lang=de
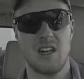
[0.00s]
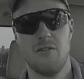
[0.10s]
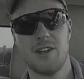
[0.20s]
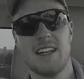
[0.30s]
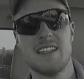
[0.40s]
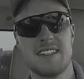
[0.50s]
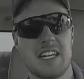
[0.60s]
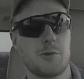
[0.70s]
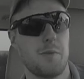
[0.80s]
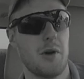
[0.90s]
wird alles
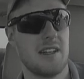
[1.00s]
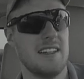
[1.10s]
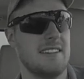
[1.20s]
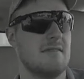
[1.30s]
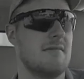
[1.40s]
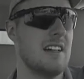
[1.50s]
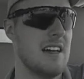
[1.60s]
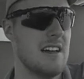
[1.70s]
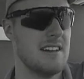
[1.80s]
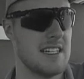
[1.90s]
sehr sportlich.
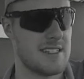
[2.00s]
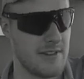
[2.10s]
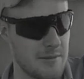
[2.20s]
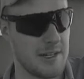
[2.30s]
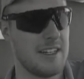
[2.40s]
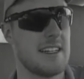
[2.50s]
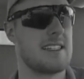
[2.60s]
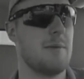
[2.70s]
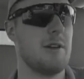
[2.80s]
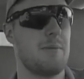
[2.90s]
Deswegen bin ich
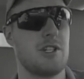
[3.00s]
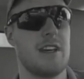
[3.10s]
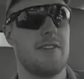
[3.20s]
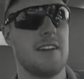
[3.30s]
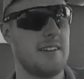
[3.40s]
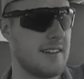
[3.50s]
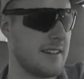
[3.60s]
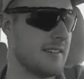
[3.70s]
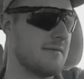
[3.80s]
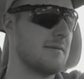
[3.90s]
jetzt damit beschäftigt,
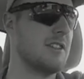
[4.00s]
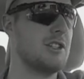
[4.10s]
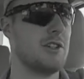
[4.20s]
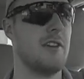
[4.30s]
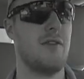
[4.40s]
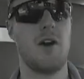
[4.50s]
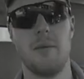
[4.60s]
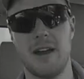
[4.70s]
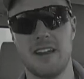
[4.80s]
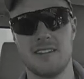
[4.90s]
schöne
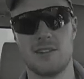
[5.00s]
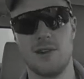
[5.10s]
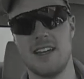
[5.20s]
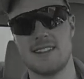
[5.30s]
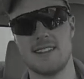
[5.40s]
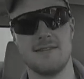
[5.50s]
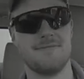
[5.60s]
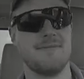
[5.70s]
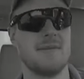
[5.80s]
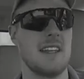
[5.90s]
Vorarbeiten zu leisten,
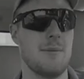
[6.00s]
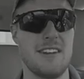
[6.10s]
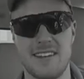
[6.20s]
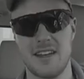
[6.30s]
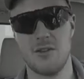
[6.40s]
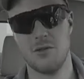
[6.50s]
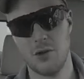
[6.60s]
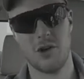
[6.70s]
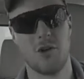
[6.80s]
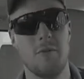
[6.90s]
damit ich dann
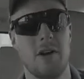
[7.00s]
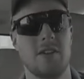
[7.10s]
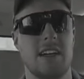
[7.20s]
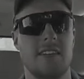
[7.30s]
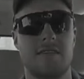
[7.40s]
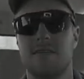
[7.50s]
nur noch umbauen kann.